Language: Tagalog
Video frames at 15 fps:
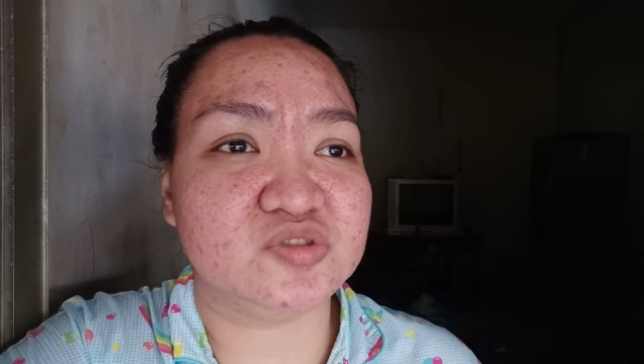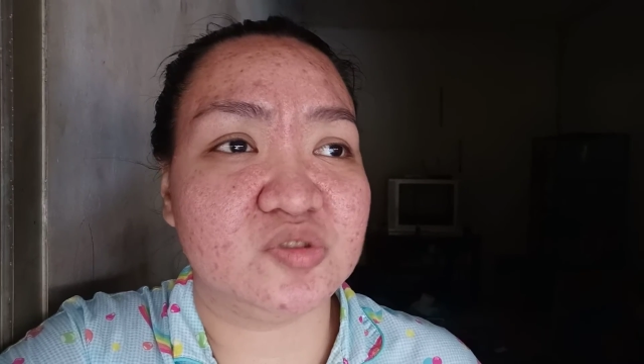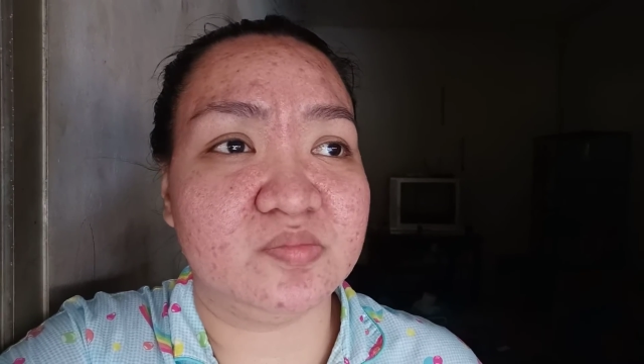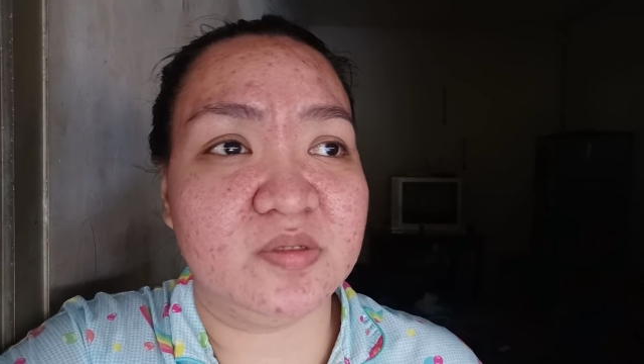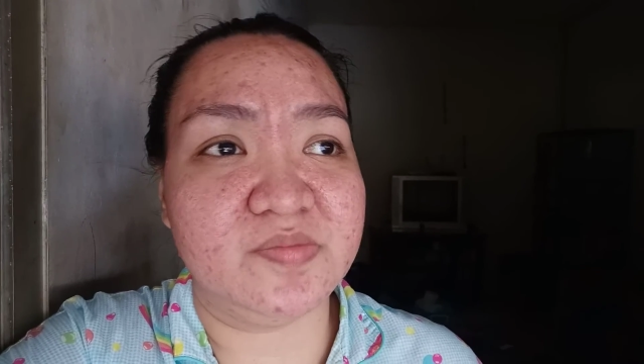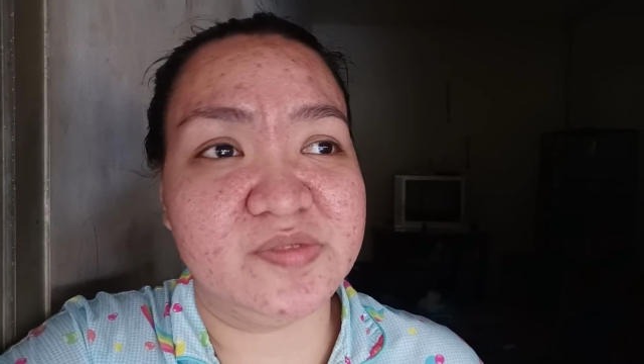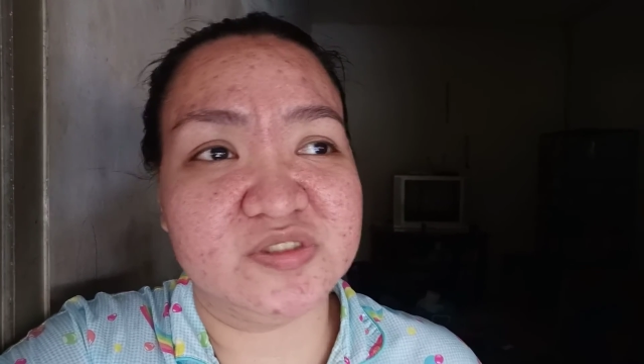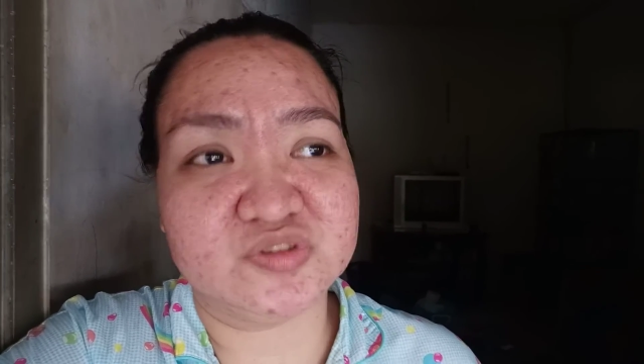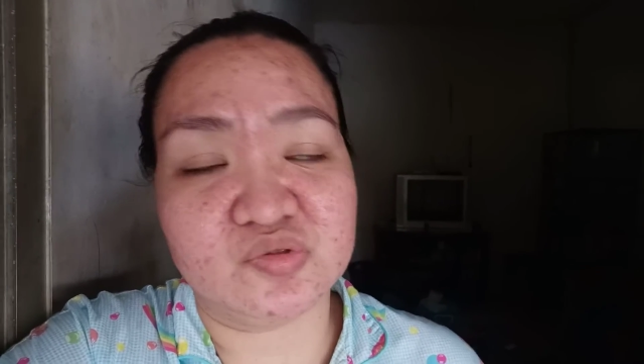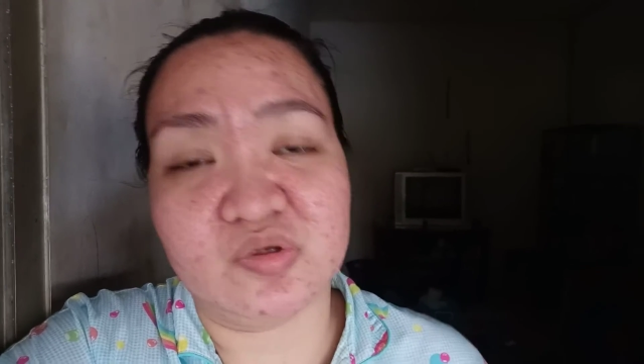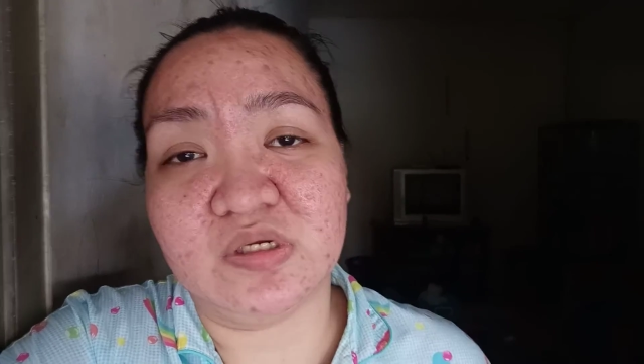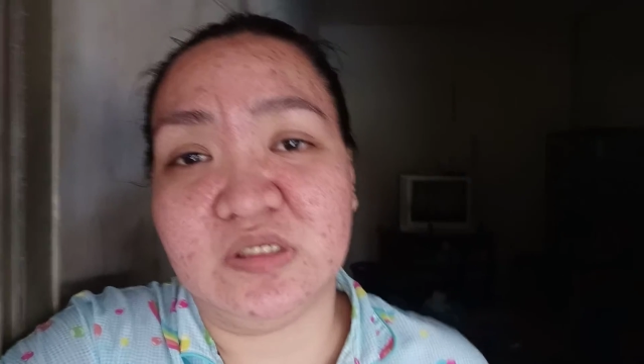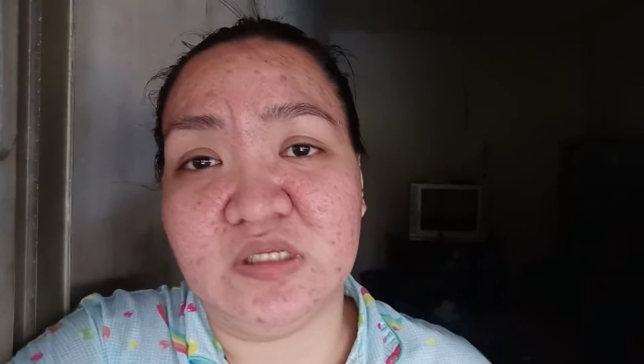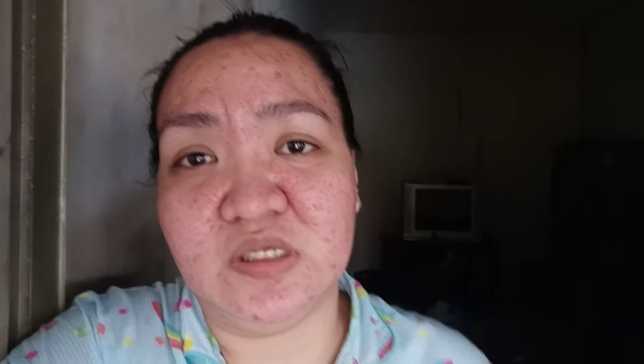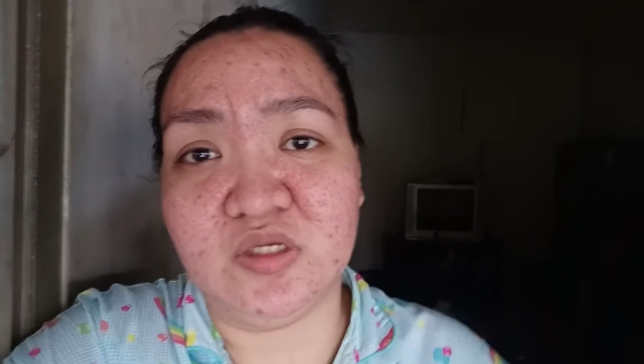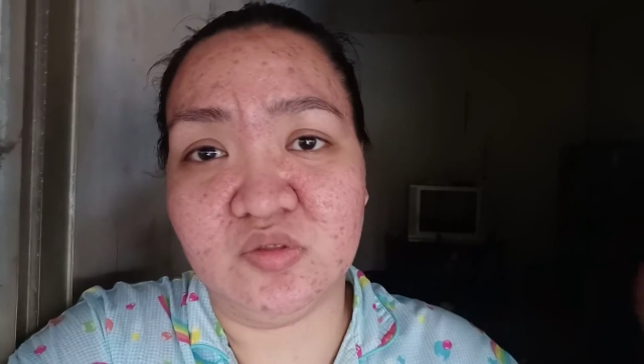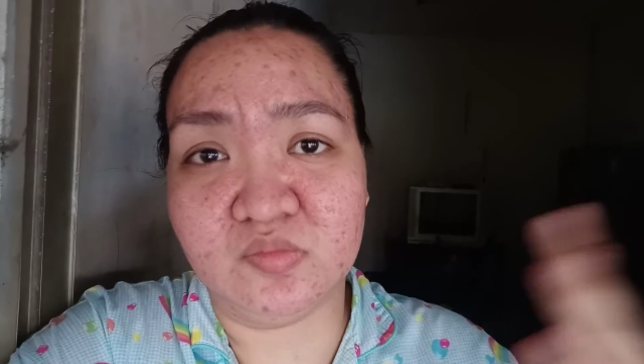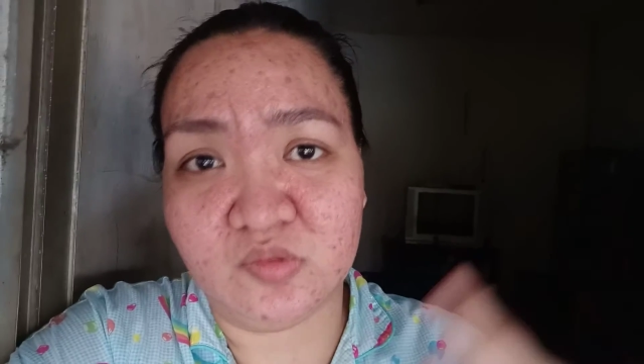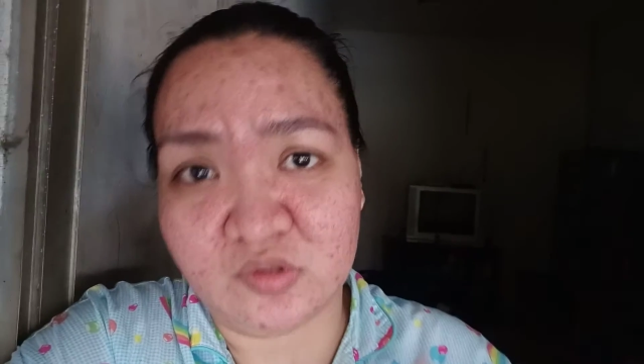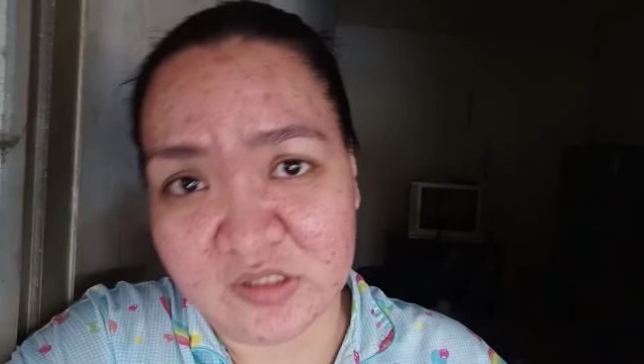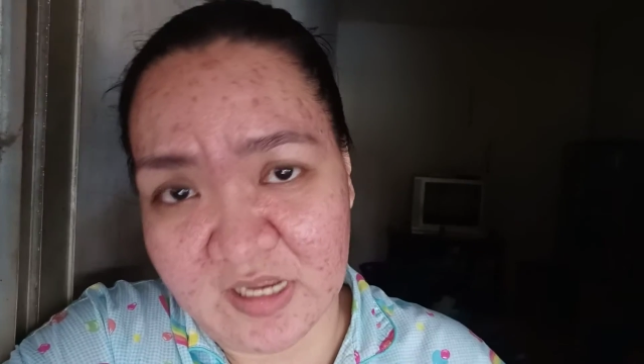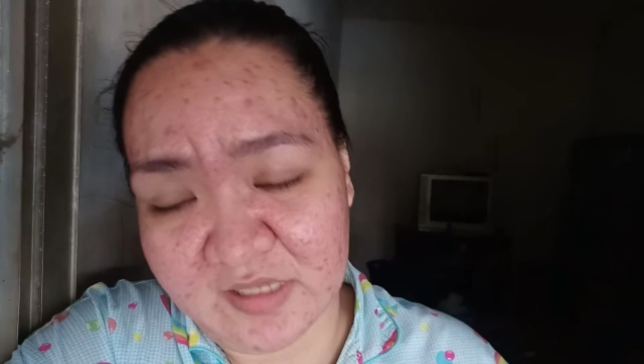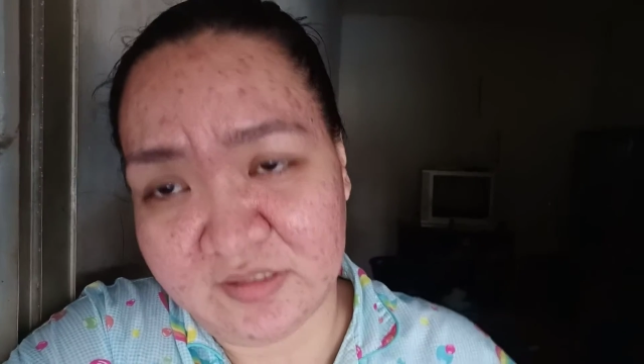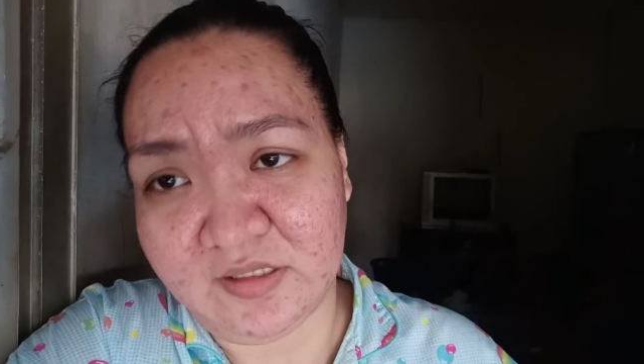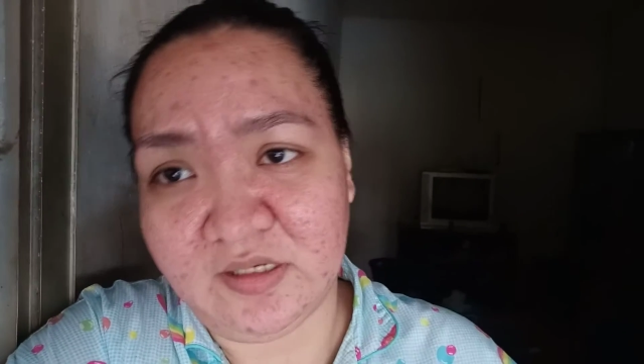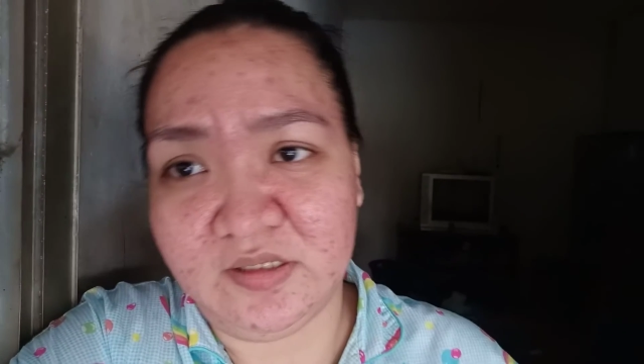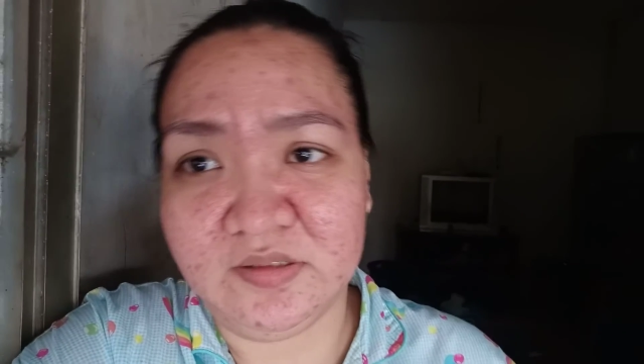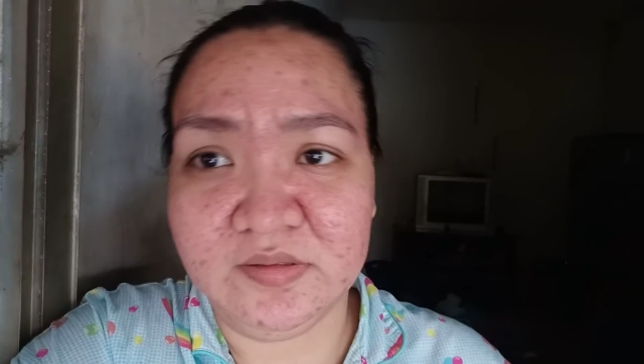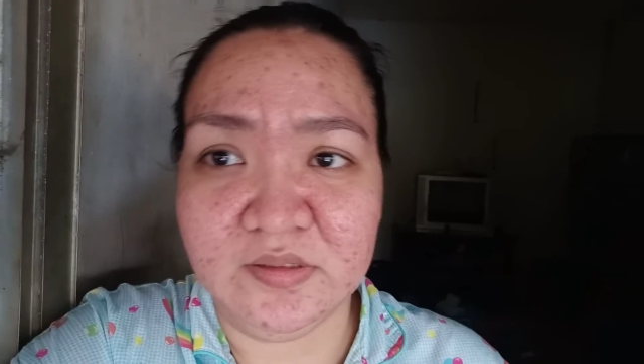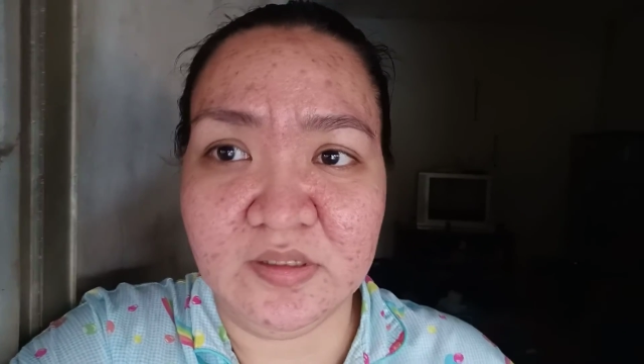supplements kong iniinom ko dati.